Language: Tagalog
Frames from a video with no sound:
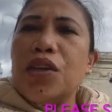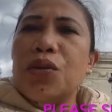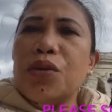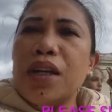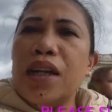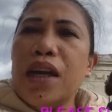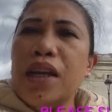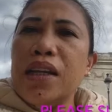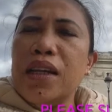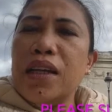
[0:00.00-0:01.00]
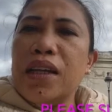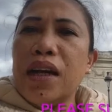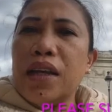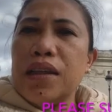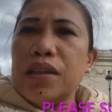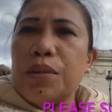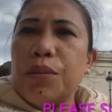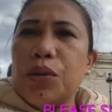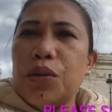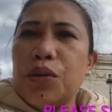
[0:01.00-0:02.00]
yung legal legality
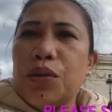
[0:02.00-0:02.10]
po